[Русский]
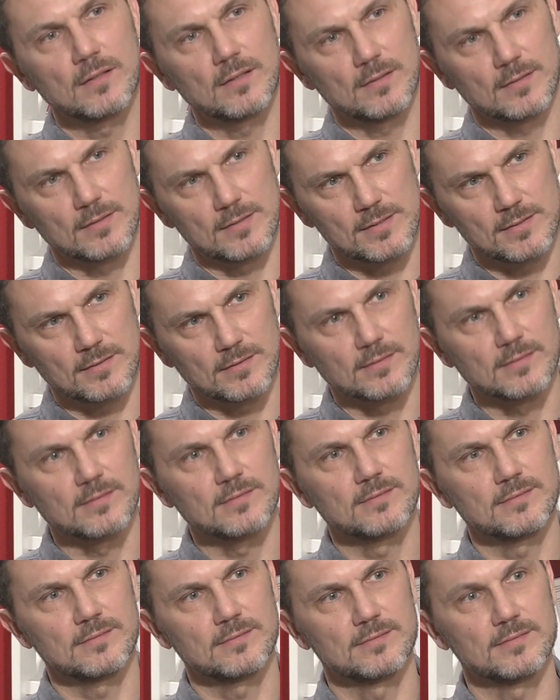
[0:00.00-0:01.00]
конечно,
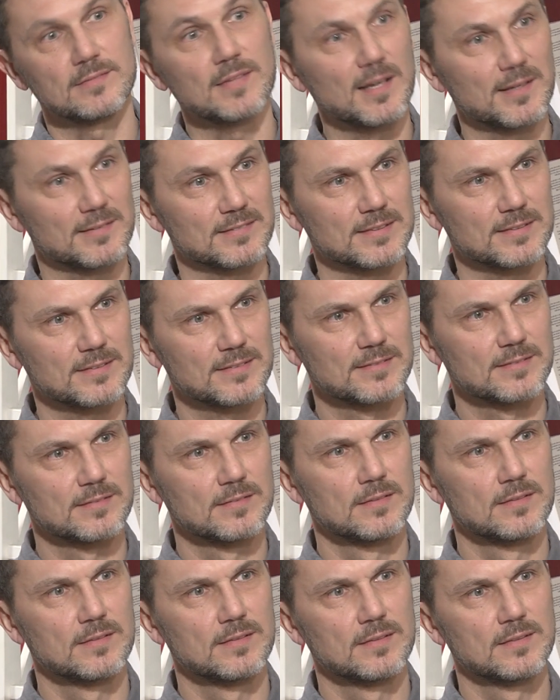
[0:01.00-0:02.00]
давит.
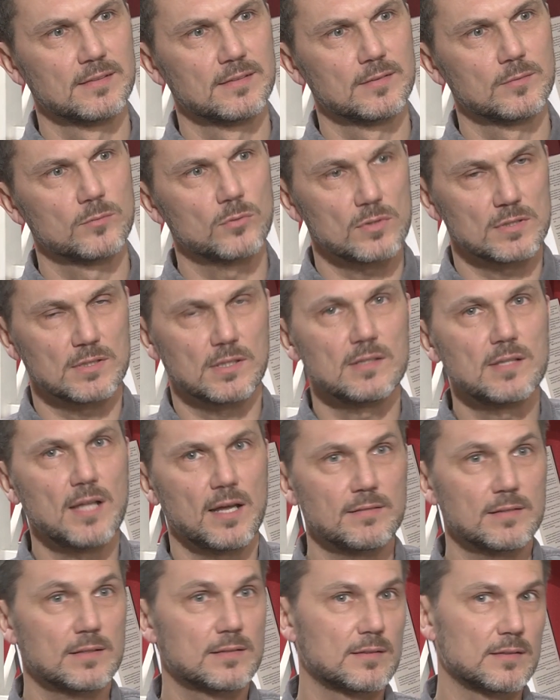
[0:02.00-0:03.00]
Просто
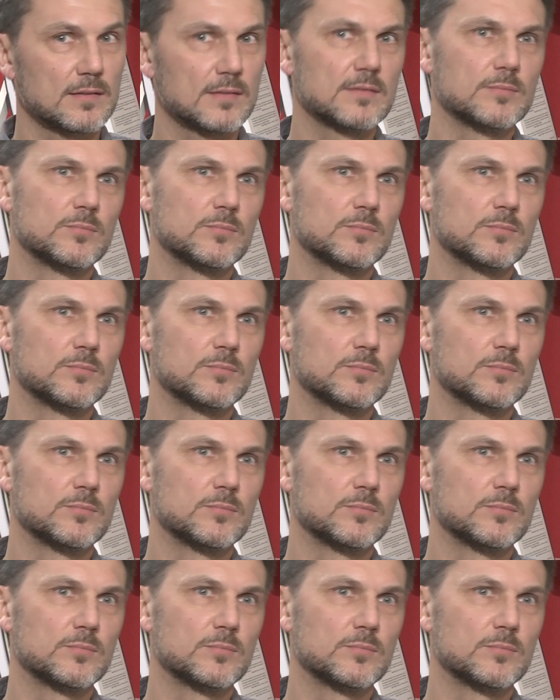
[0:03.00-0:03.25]
давит, и,